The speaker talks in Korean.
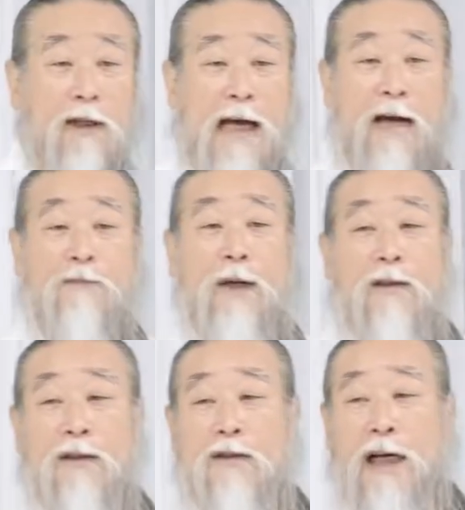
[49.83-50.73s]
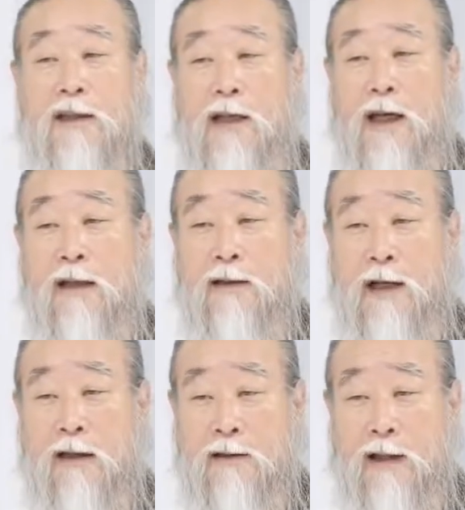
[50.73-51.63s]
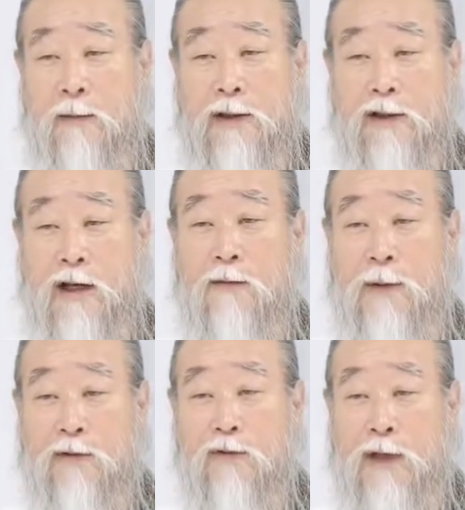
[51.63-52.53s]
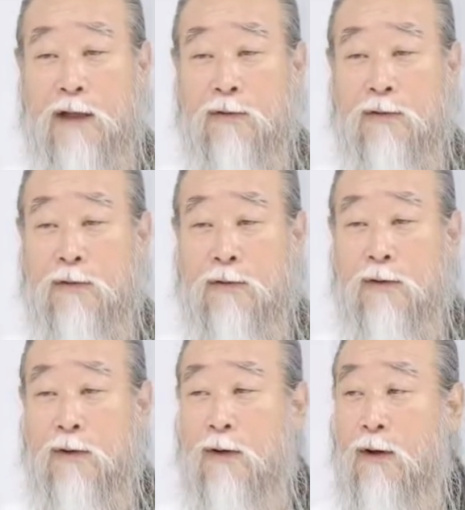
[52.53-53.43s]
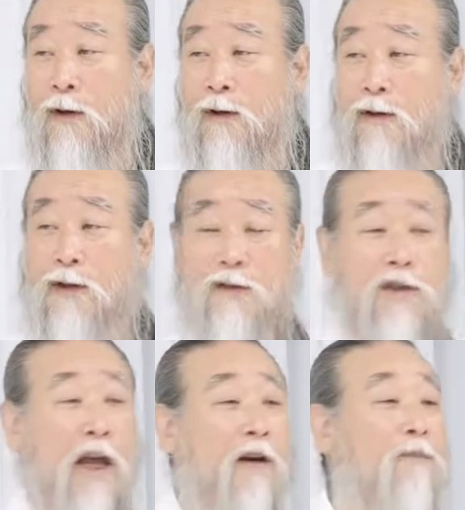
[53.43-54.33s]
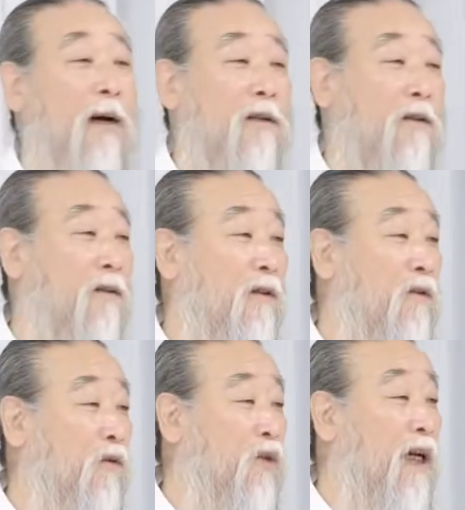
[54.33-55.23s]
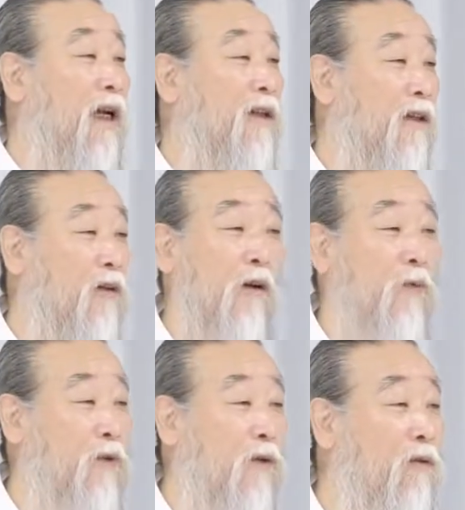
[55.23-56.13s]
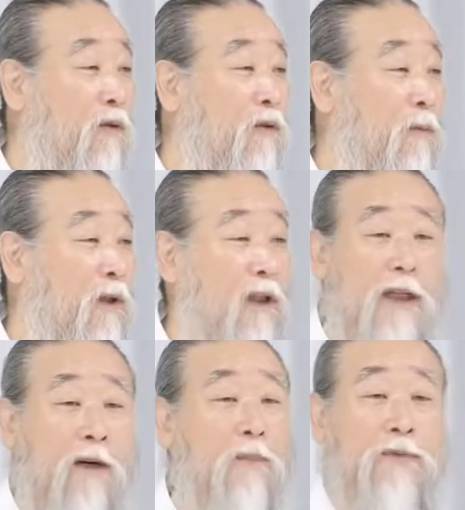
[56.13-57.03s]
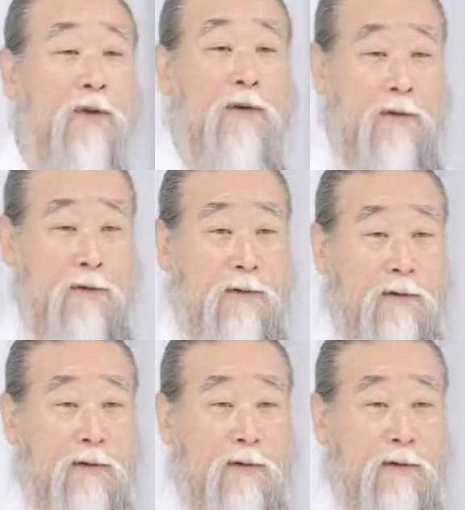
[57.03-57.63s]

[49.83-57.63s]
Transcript: 깡패들이 장사하는 사람한테 세금 받으러 다녀도 그때는 세금 받는 것도 잘 안 되고 없었고 뭐 이게 없어.